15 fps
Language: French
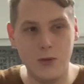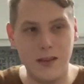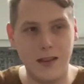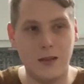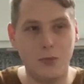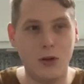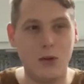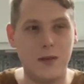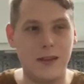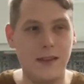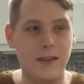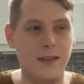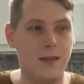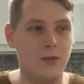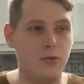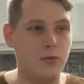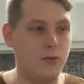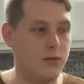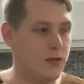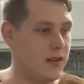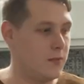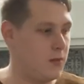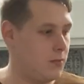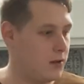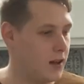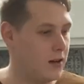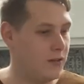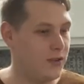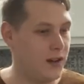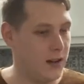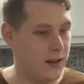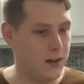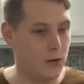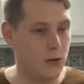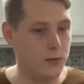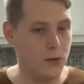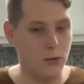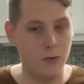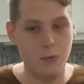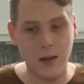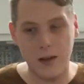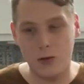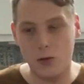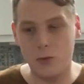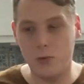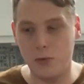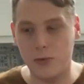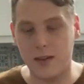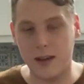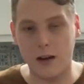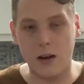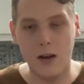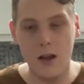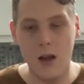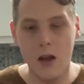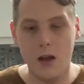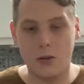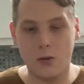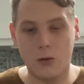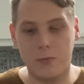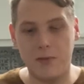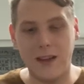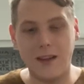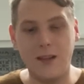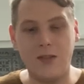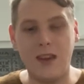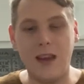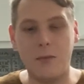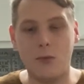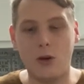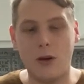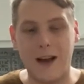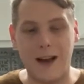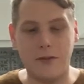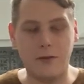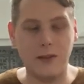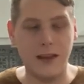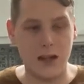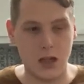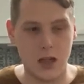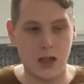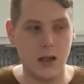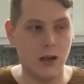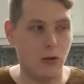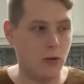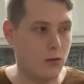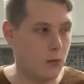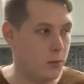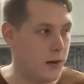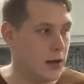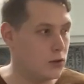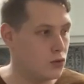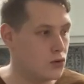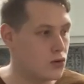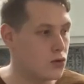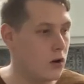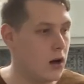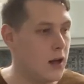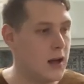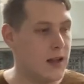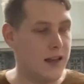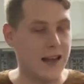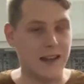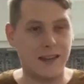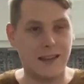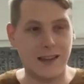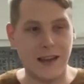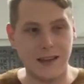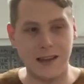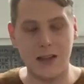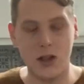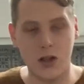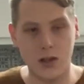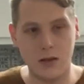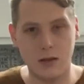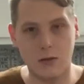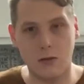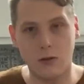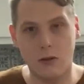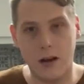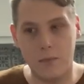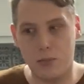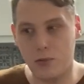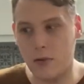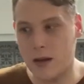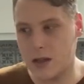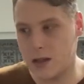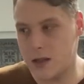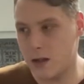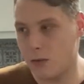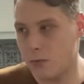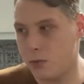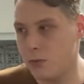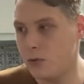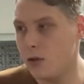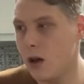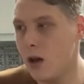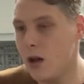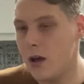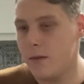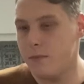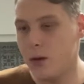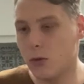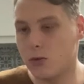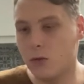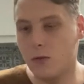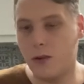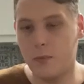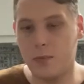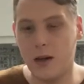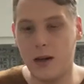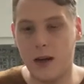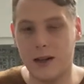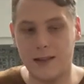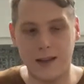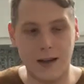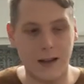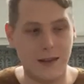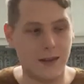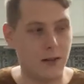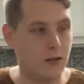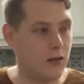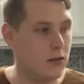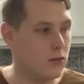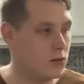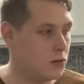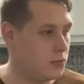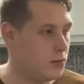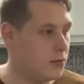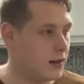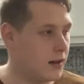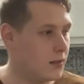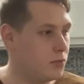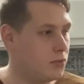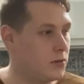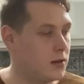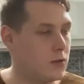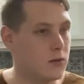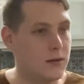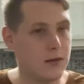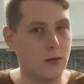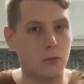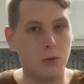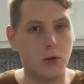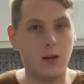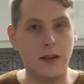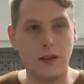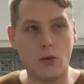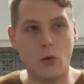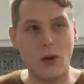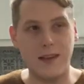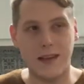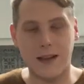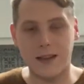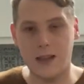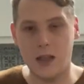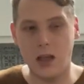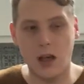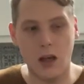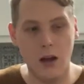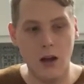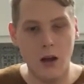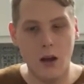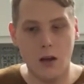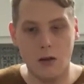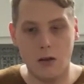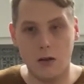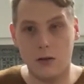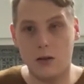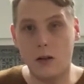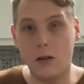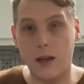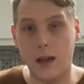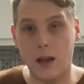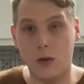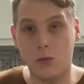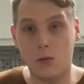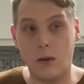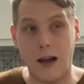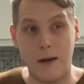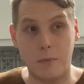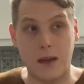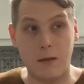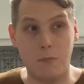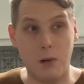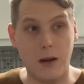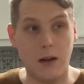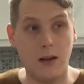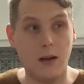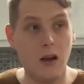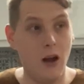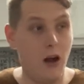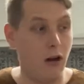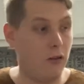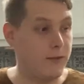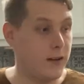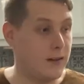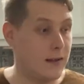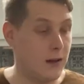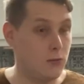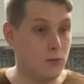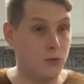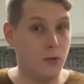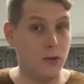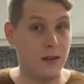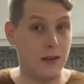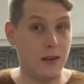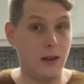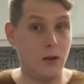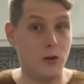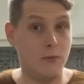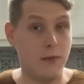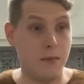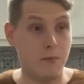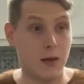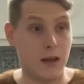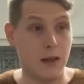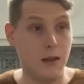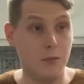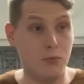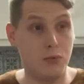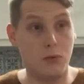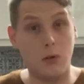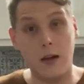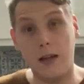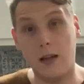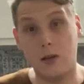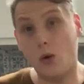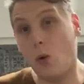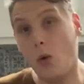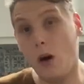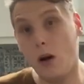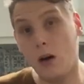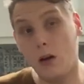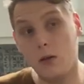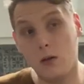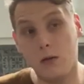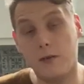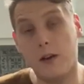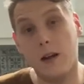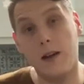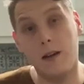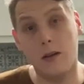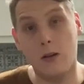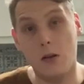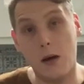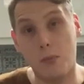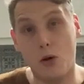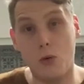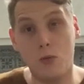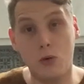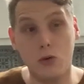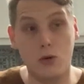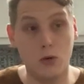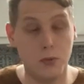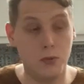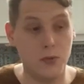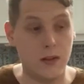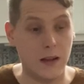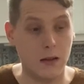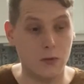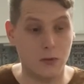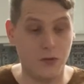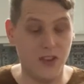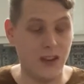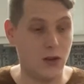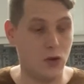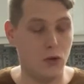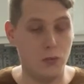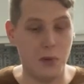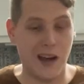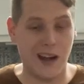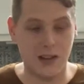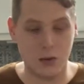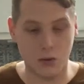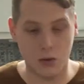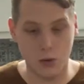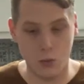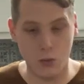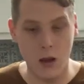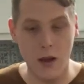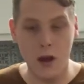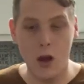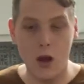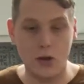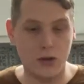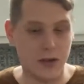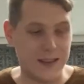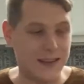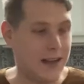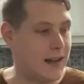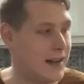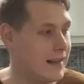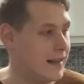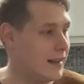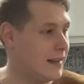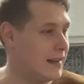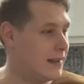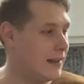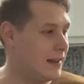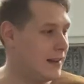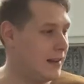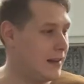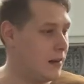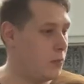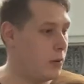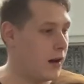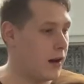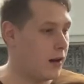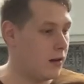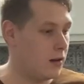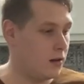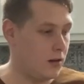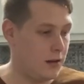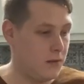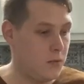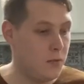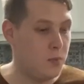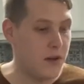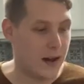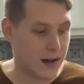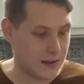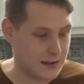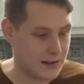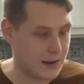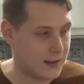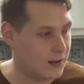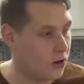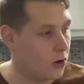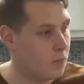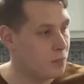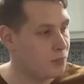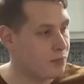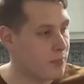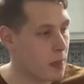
Dites-moi aussi si vous, vous aimez bien faire les gros volumes, les deux plus 1. Donc bien évidemment, avant d'acheter, on compare toujours. Il y a certaines choses qu'on aurait pu acheter en plus mais on trouvait pas intéressant le 2 plus 1 puisque si on prenait trois articles euh, dans le rayon à prix plein, en fait ça nous faisait le même prix pour les trois, euh, enfin la promo 2 plus 1. Donc faites super attention. Je sais que les danettes c'était hyper, euh, hyper intéressant.